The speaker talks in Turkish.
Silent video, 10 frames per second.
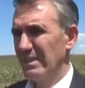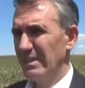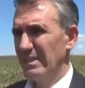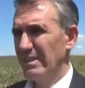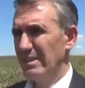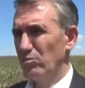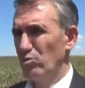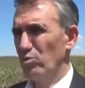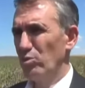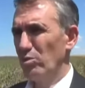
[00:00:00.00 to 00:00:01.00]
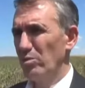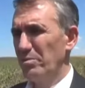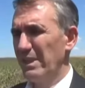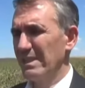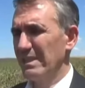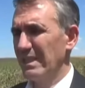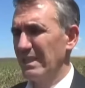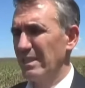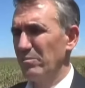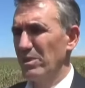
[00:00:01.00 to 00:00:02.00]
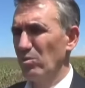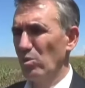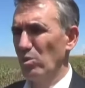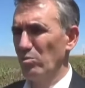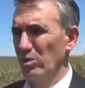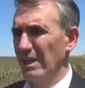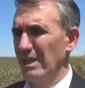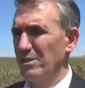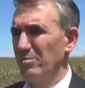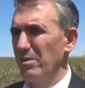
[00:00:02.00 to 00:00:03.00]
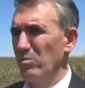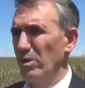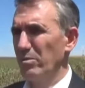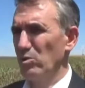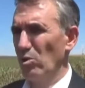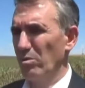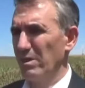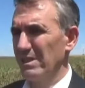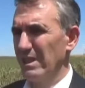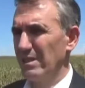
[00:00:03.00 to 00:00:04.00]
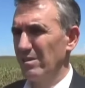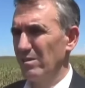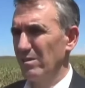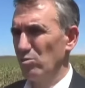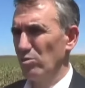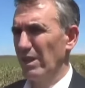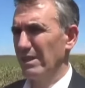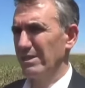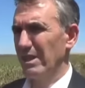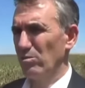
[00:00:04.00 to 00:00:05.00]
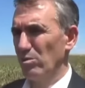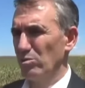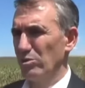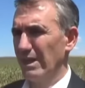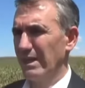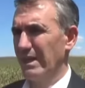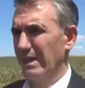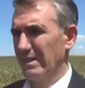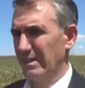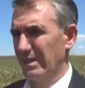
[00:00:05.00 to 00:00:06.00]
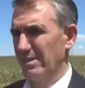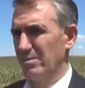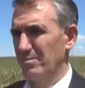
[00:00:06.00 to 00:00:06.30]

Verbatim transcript: Ee, çünkü piyasalarda bir olumlu gelişme böyle bir normal seyir e, uygulanacağı, oluşacağı kanaatindeyiz.